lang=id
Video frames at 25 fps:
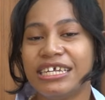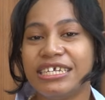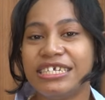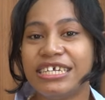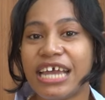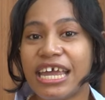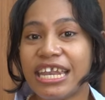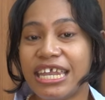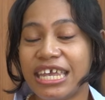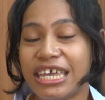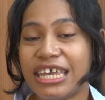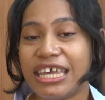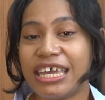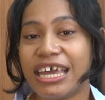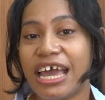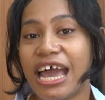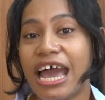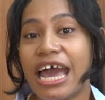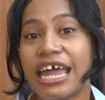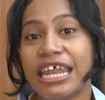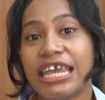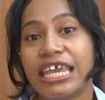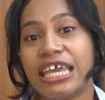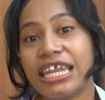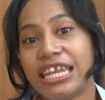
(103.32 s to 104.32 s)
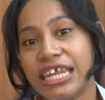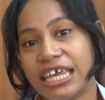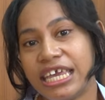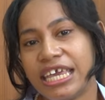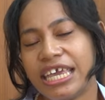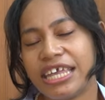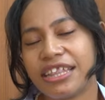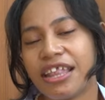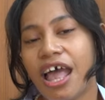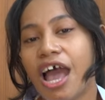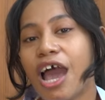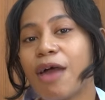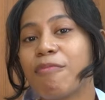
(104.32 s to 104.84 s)
Jadi, hari ini
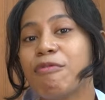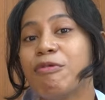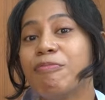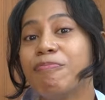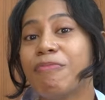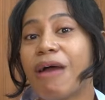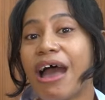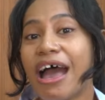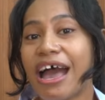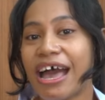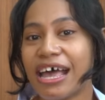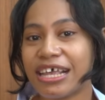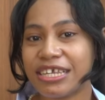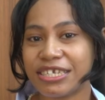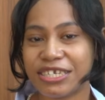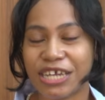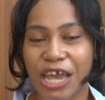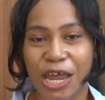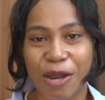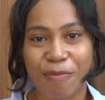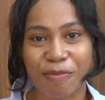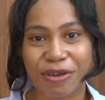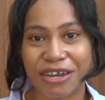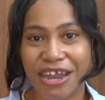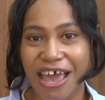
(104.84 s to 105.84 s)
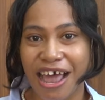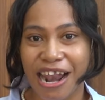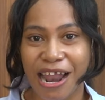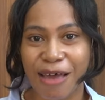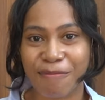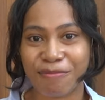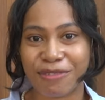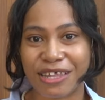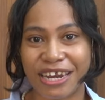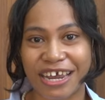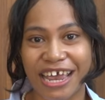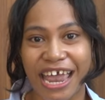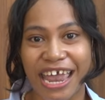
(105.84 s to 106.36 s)
kita akan membahas secara
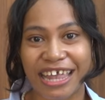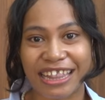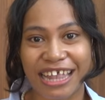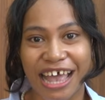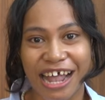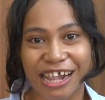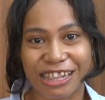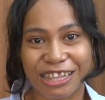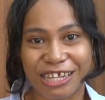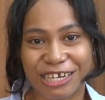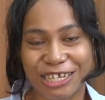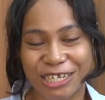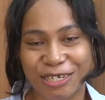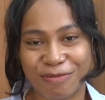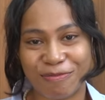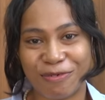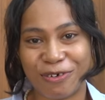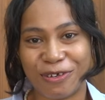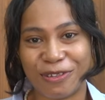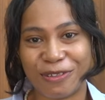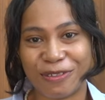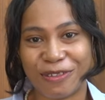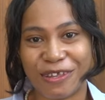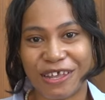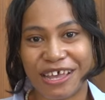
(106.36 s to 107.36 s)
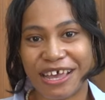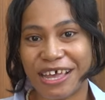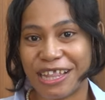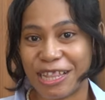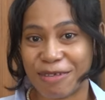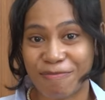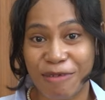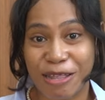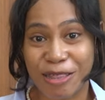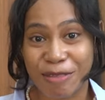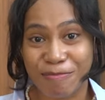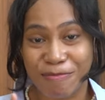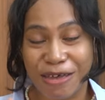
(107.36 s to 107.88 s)
mendalam terkait hal tersebut.
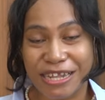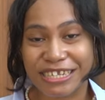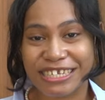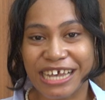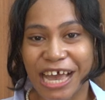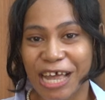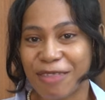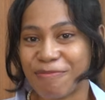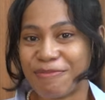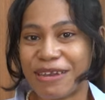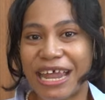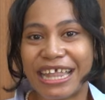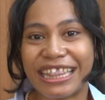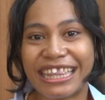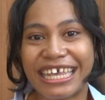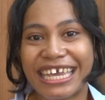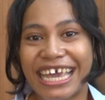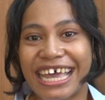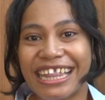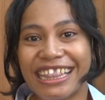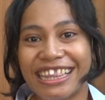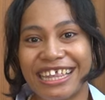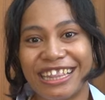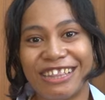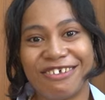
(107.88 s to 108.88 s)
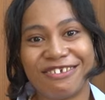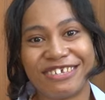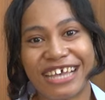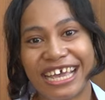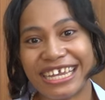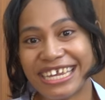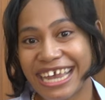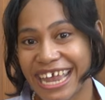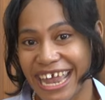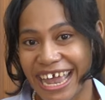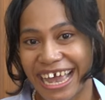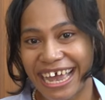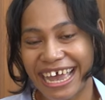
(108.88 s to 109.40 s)
Teman-teman sangat menantikan tentu
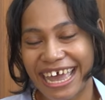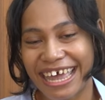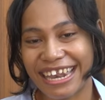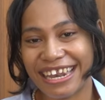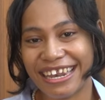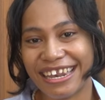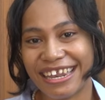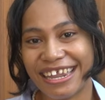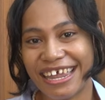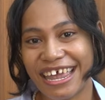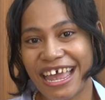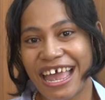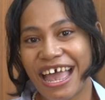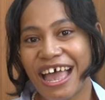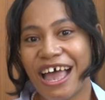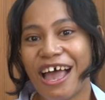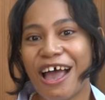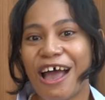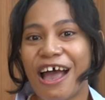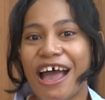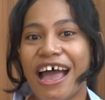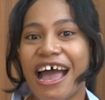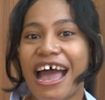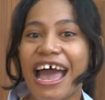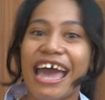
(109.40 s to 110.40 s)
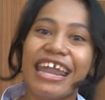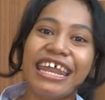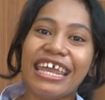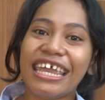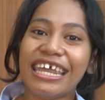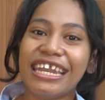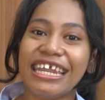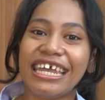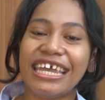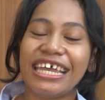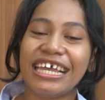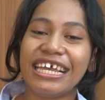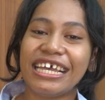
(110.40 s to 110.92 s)
saja ya kan? Hari
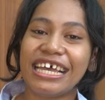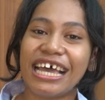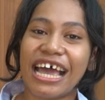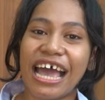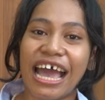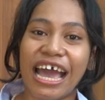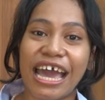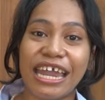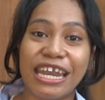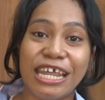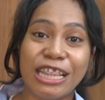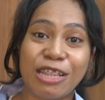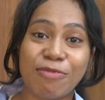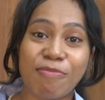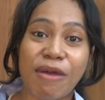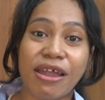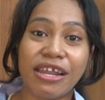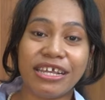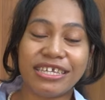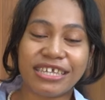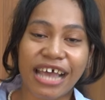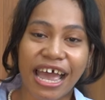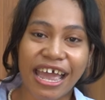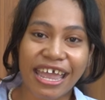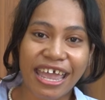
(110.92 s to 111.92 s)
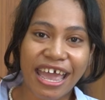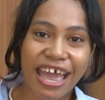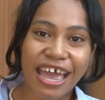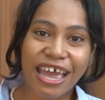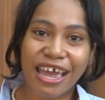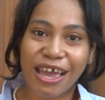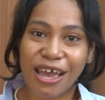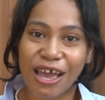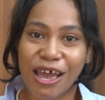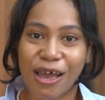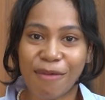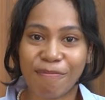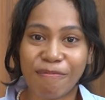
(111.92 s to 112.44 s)
ini akan ditemani saya,
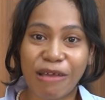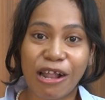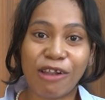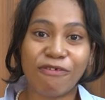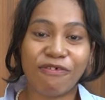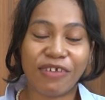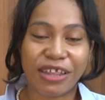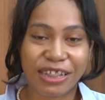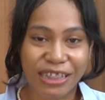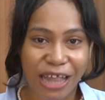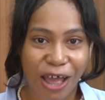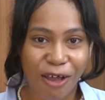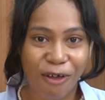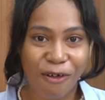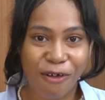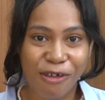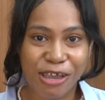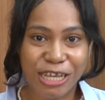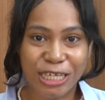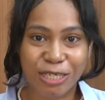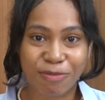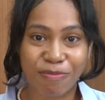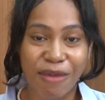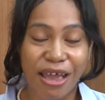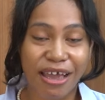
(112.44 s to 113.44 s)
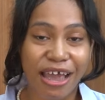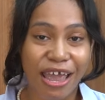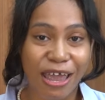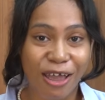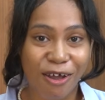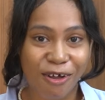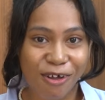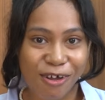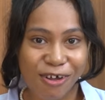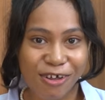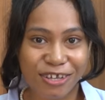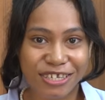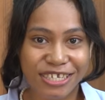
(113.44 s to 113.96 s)
Melvin Pakoy, sebagai
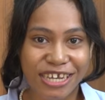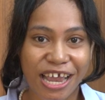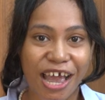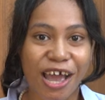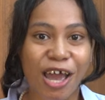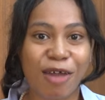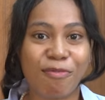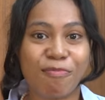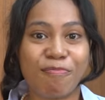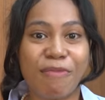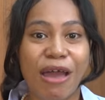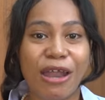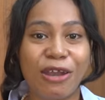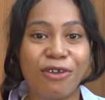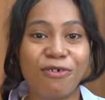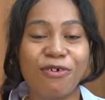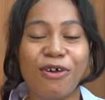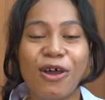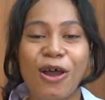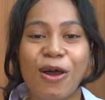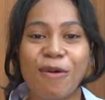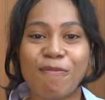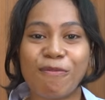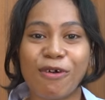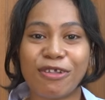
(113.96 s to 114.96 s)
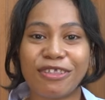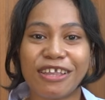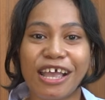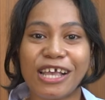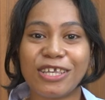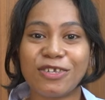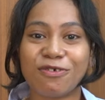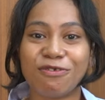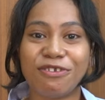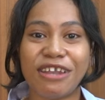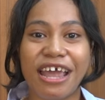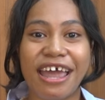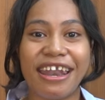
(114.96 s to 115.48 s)
host yang akan membantu
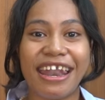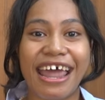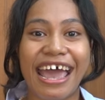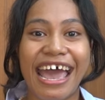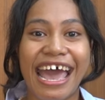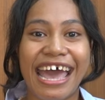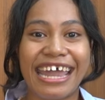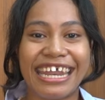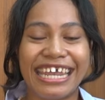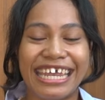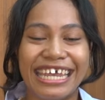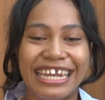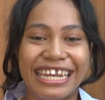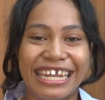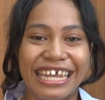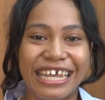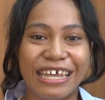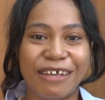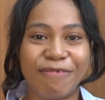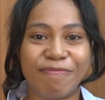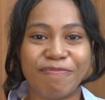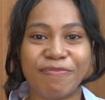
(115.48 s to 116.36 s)
podcast Undana hari ini.